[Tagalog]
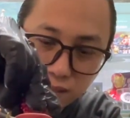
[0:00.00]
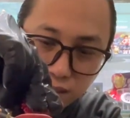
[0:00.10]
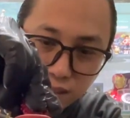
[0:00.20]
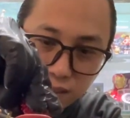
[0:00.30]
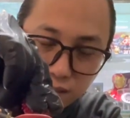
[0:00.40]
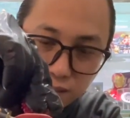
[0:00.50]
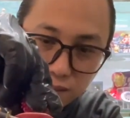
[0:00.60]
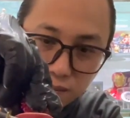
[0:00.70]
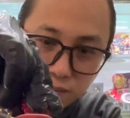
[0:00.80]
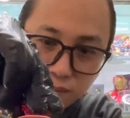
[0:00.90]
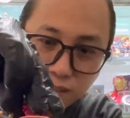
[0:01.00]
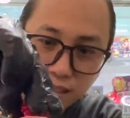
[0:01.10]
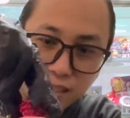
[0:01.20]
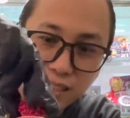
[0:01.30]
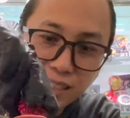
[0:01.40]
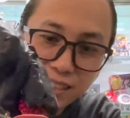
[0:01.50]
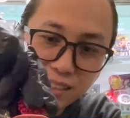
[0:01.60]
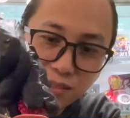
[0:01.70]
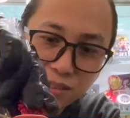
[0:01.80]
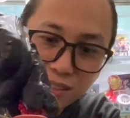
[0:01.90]
Yan.
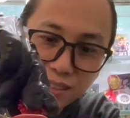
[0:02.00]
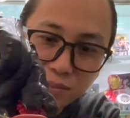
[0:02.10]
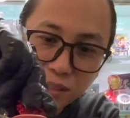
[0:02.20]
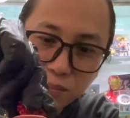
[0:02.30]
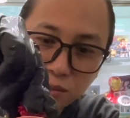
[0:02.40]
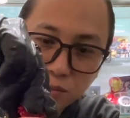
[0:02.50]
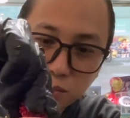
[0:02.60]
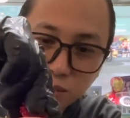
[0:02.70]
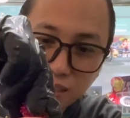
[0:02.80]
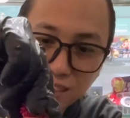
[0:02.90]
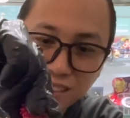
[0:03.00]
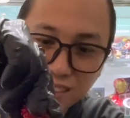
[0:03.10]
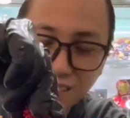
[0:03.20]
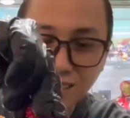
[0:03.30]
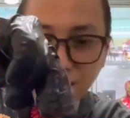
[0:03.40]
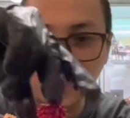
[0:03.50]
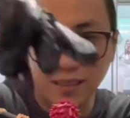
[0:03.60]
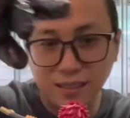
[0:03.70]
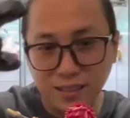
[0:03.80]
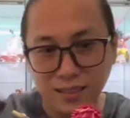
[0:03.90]
Iniingatan ko kasi manipis yung sungay guys.
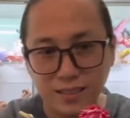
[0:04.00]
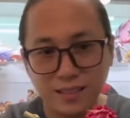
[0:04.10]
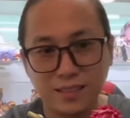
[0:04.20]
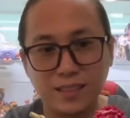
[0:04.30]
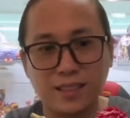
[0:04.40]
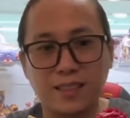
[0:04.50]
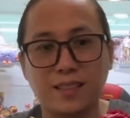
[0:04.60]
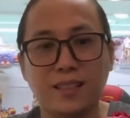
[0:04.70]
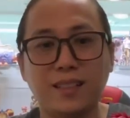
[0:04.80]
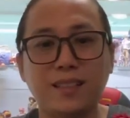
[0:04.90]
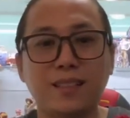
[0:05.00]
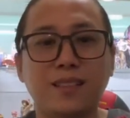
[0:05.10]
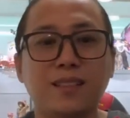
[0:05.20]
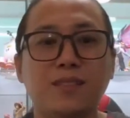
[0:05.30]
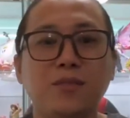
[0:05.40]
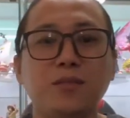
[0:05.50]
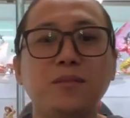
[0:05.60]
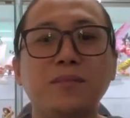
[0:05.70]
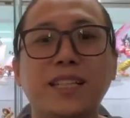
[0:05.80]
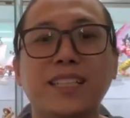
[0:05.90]
Ayan.
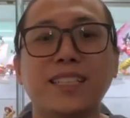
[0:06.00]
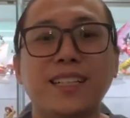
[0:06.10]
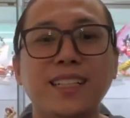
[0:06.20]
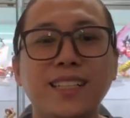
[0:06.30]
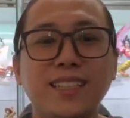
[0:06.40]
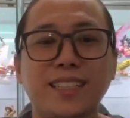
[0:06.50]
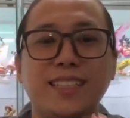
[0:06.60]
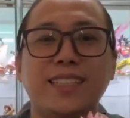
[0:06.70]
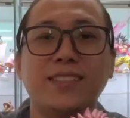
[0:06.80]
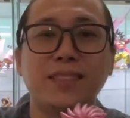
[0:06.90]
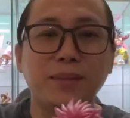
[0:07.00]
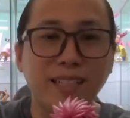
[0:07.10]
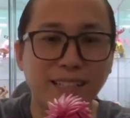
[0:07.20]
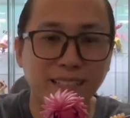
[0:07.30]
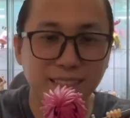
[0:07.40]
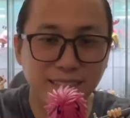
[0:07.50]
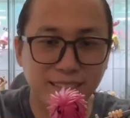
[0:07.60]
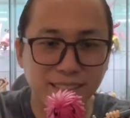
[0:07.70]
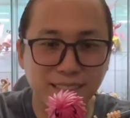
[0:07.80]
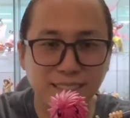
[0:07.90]
Oh my god. O, diba?
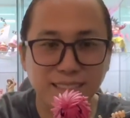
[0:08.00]
Angas.